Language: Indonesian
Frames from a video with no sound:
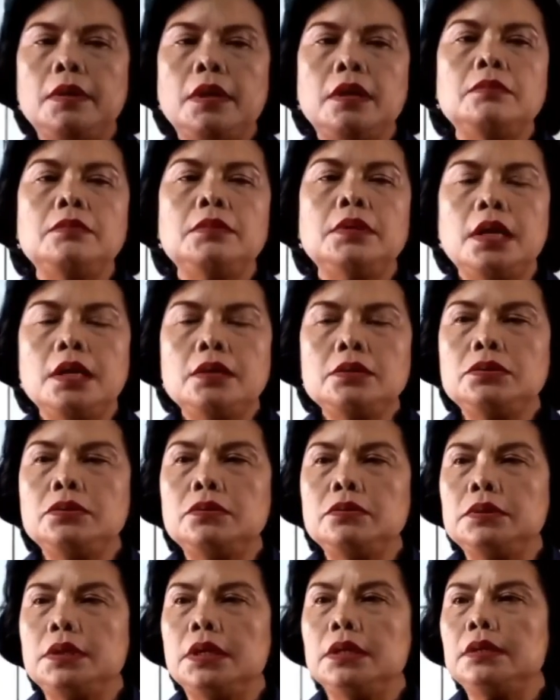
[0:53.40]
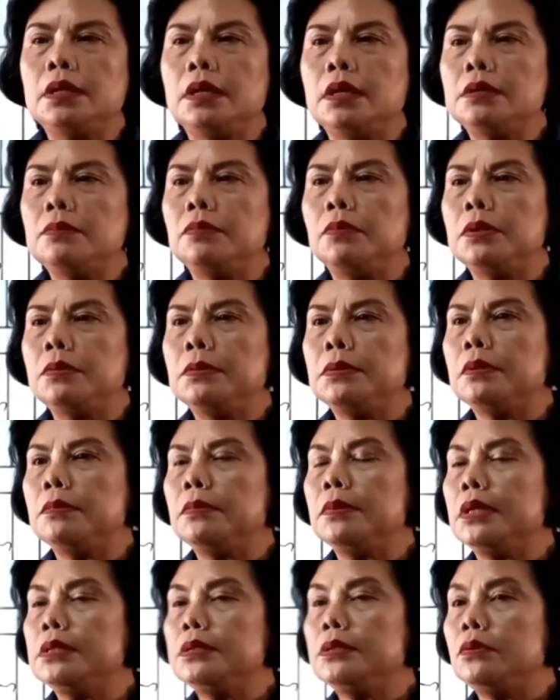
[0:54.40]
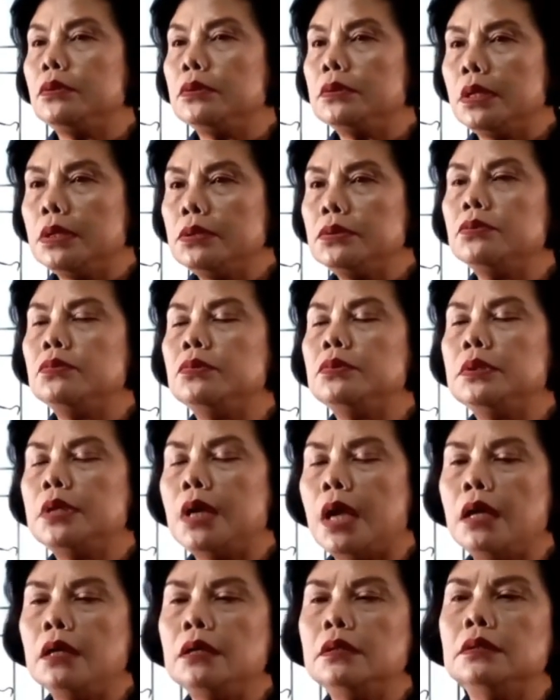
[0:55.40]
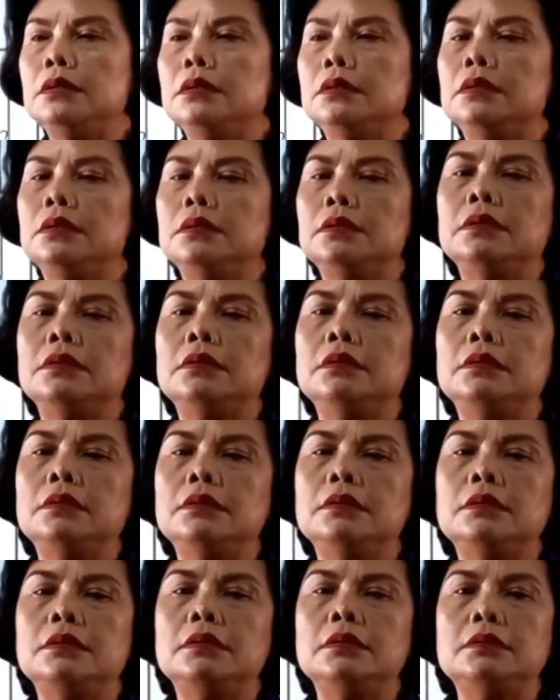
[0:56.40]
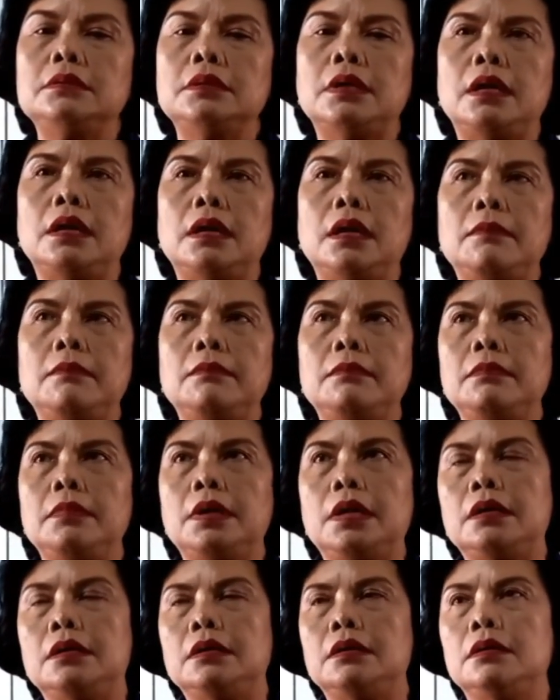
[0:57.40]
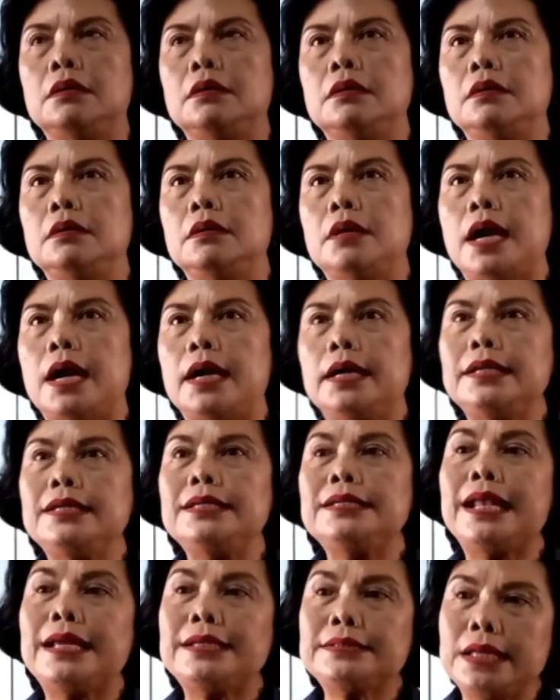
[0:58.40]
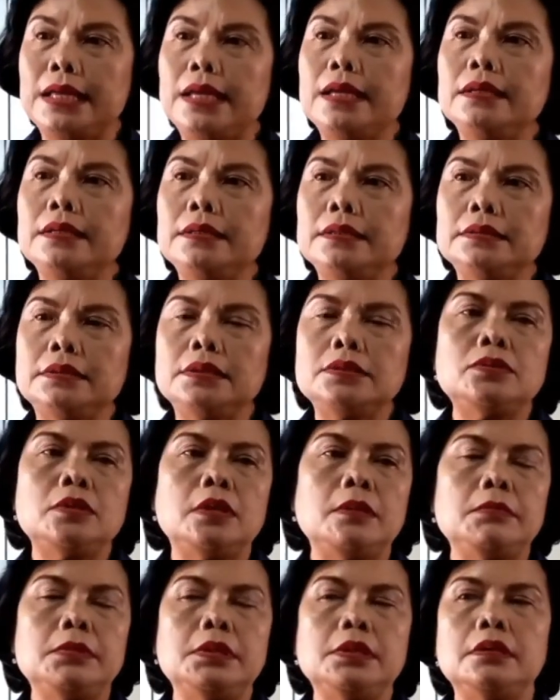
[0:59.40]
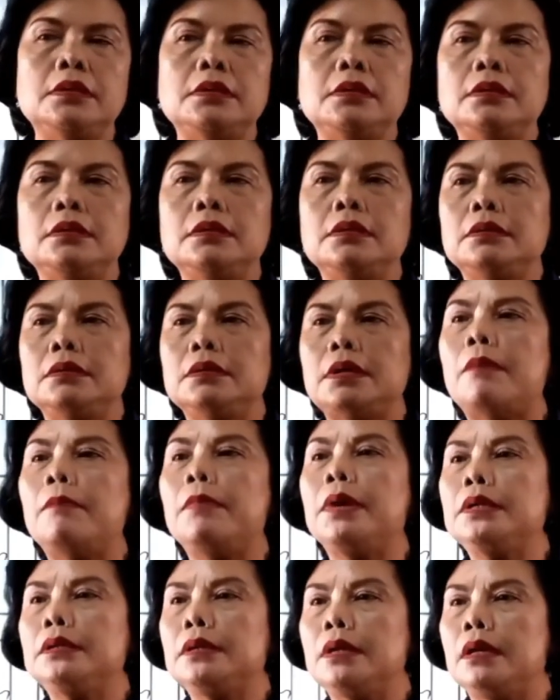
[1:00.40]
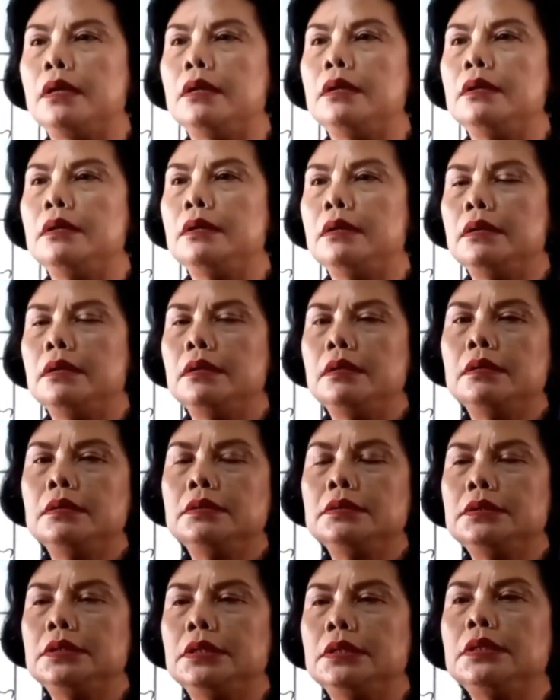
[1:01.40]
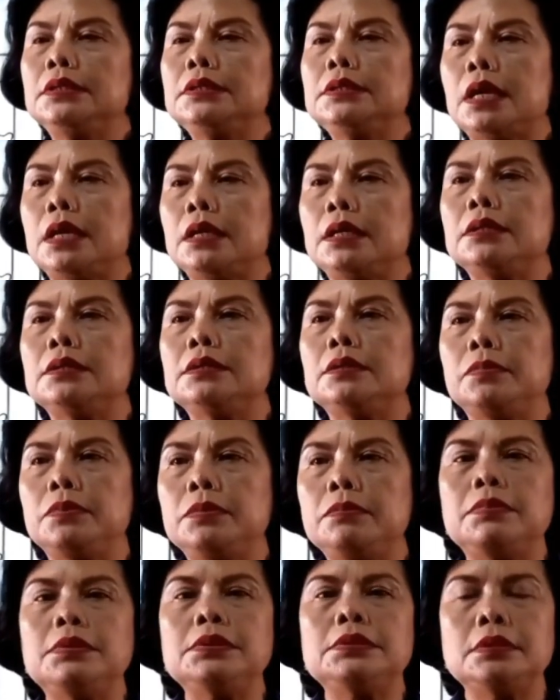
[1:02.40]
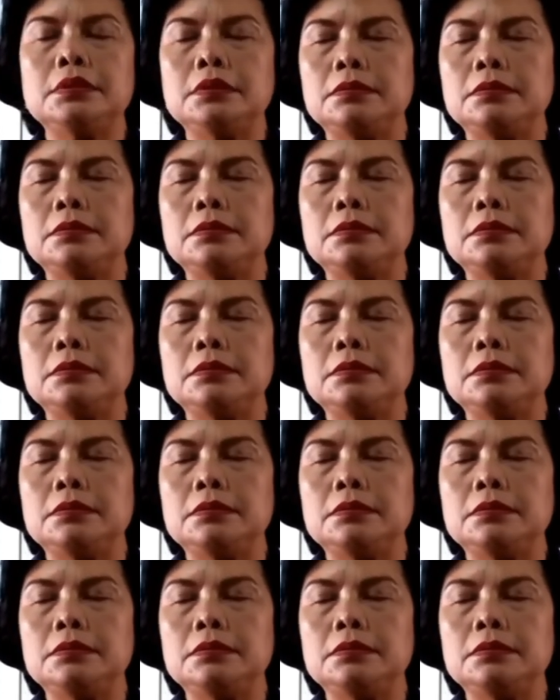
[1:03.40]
kami alhamdulillah kegiatan transportasi kota sudah eh, dalam eh, hari Selasa kita sudah mengamankan si tersangka tersebut